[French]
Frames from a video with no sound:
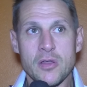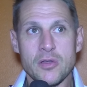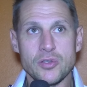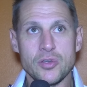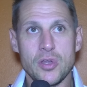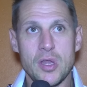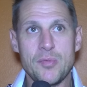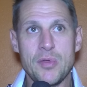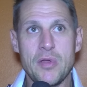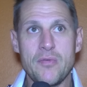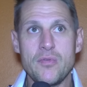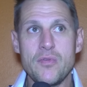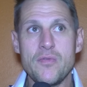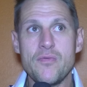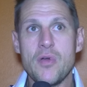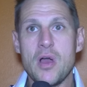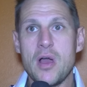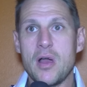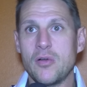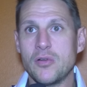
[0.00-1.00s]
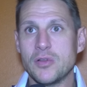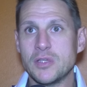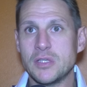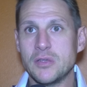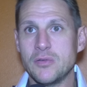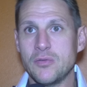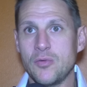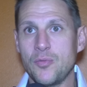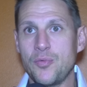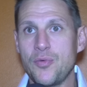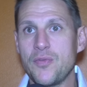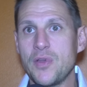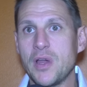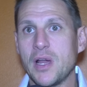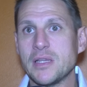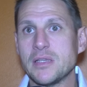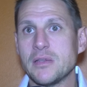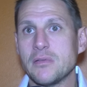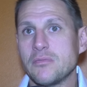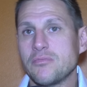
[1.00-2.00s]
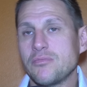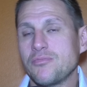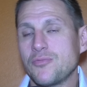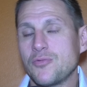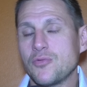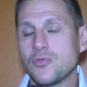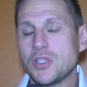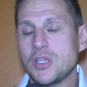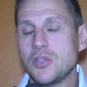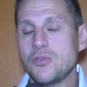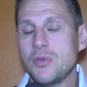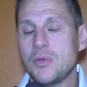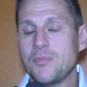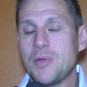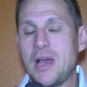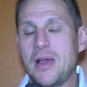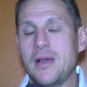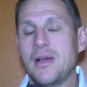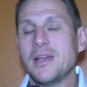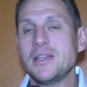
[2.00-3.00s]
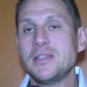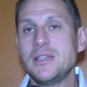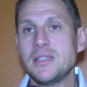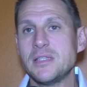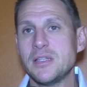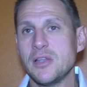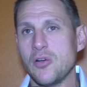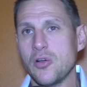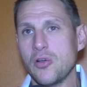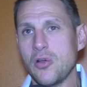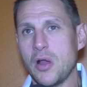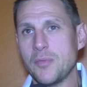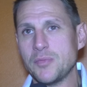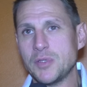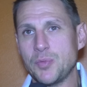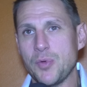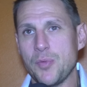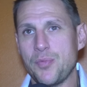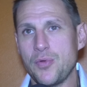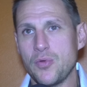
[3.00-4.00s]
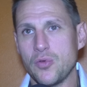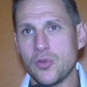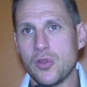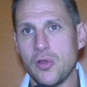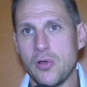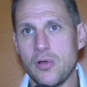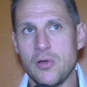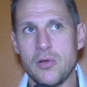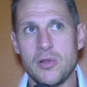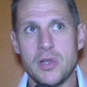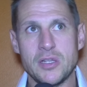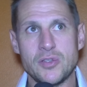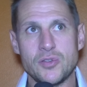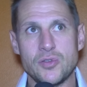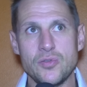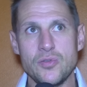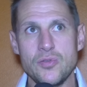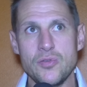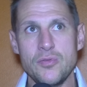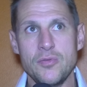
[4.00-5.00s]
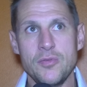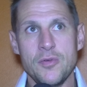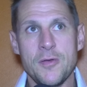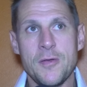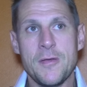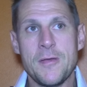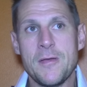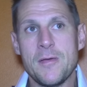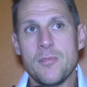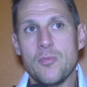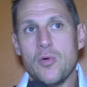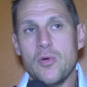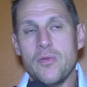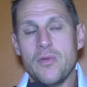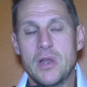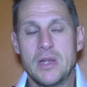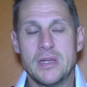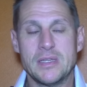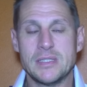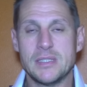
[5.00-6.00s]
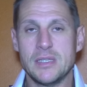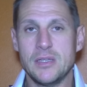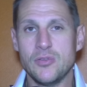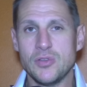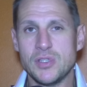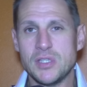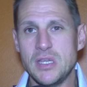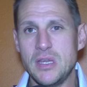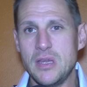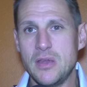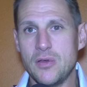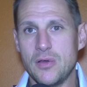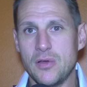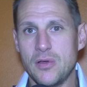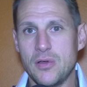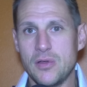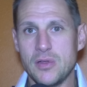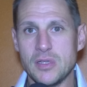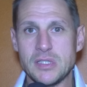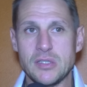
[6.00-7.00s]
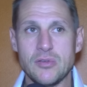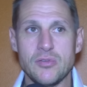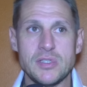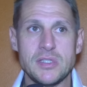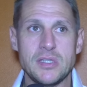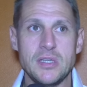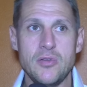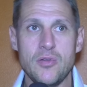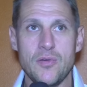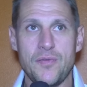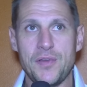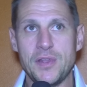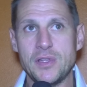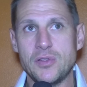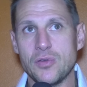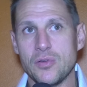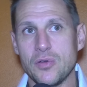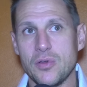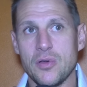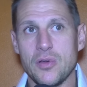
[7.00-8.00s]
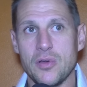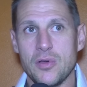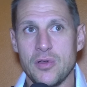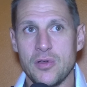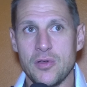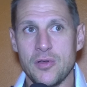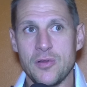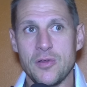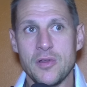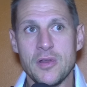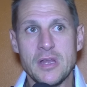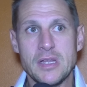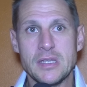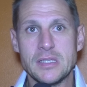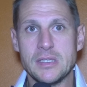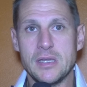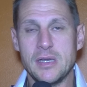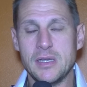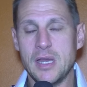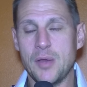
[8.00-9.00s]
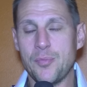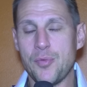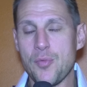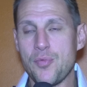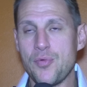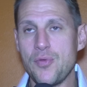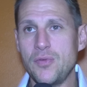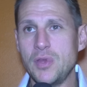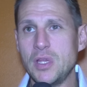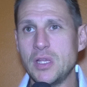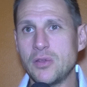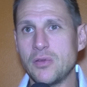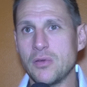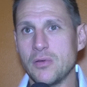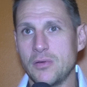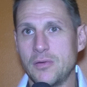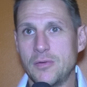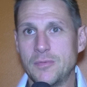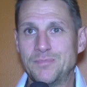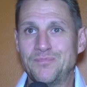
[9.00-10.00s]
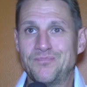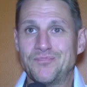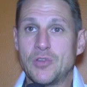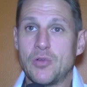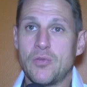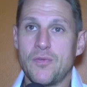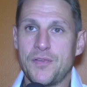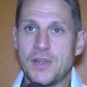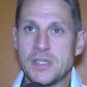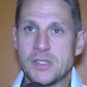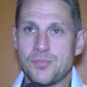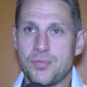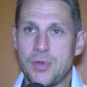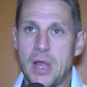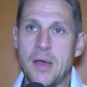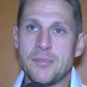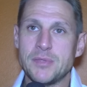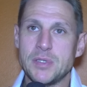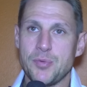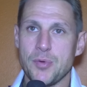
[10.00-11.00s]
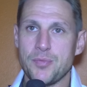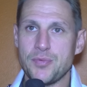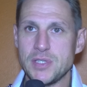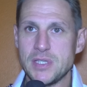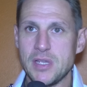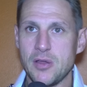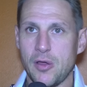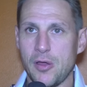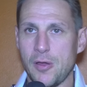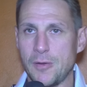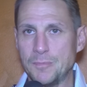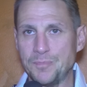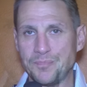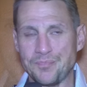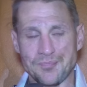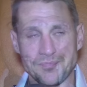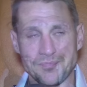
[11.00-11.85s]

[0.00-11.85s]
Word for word: j'aurais bien voulu voir euh, si on pouvait continuer, bah, résister encore un petit peu plus longtemps euh, là-dessus. Bon voilà, c'est aussi, c'est aussi le fait que ça aille un peu plus vite, qu'on fasse un petit peu plus d'erreurs.